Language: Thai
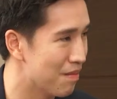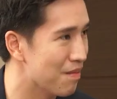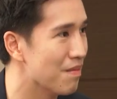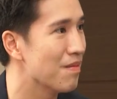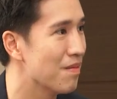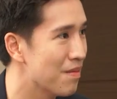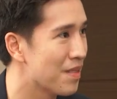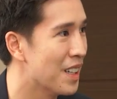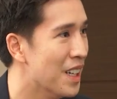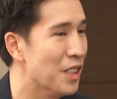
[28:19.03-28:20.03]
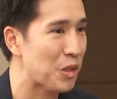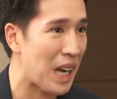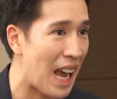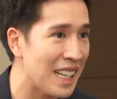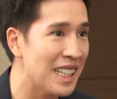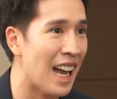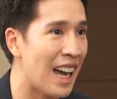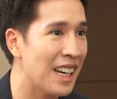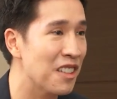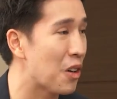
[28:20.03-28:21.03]
ค่ะสุดท้ายนี้อยาก
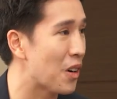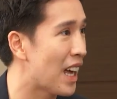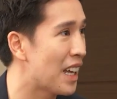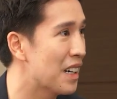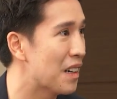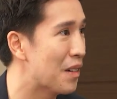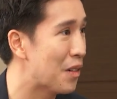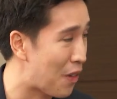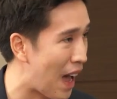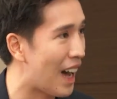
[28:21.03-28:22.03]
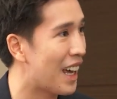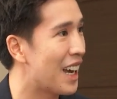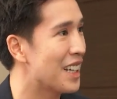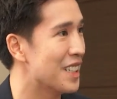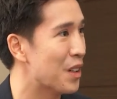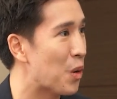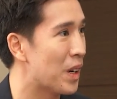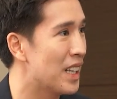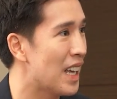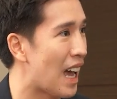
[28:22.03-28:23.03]
ให้ทั้งสองท่านฝากอะไรถึงคน
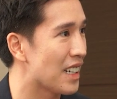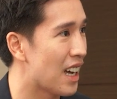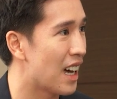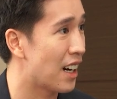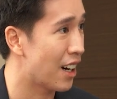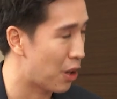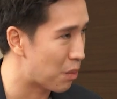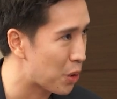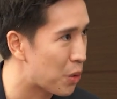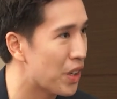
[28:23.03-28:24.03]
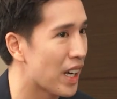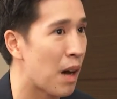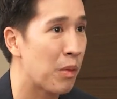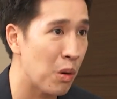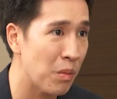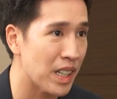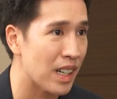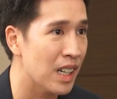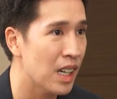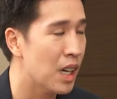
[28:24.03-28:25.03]
ที่อยากจะระดมทุนหน่อยครับรวมถึง
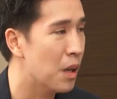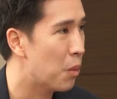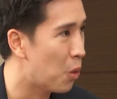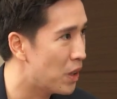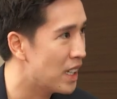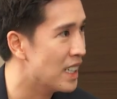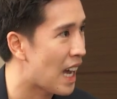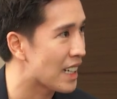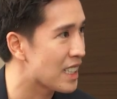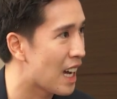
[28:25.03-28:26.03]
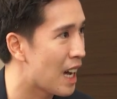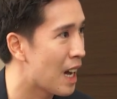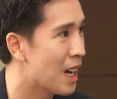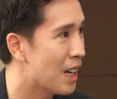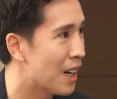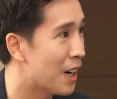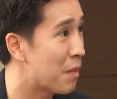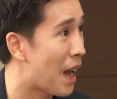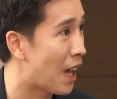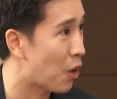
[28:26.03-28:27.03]
ผู้ที่อยากจะ
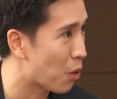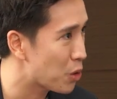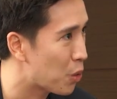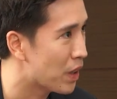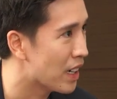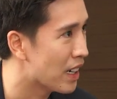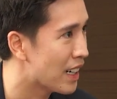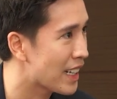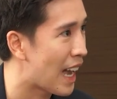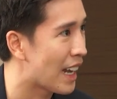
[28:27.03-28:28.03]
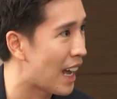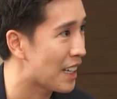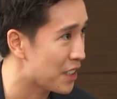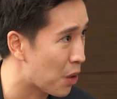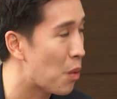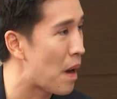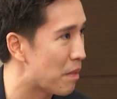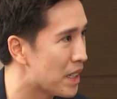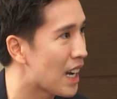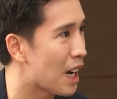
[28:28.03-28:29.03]
มาลงทุนในการ ICO แบบ
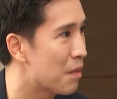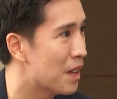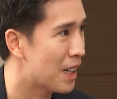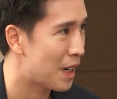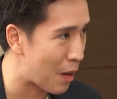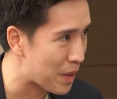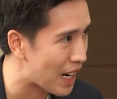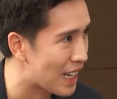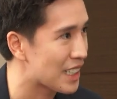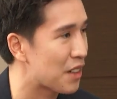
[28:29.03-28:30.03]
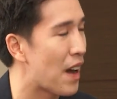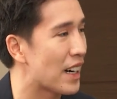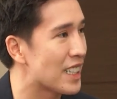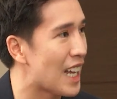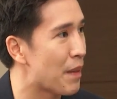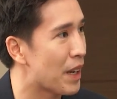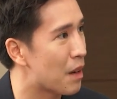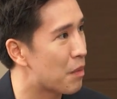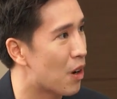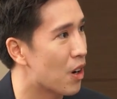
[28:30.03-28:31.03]
นี้ครับเรา มี อะไร อยากจะ ฝาก ทิ้ง ท้ายไหมครั
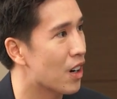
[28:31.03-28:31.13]
บพ่อ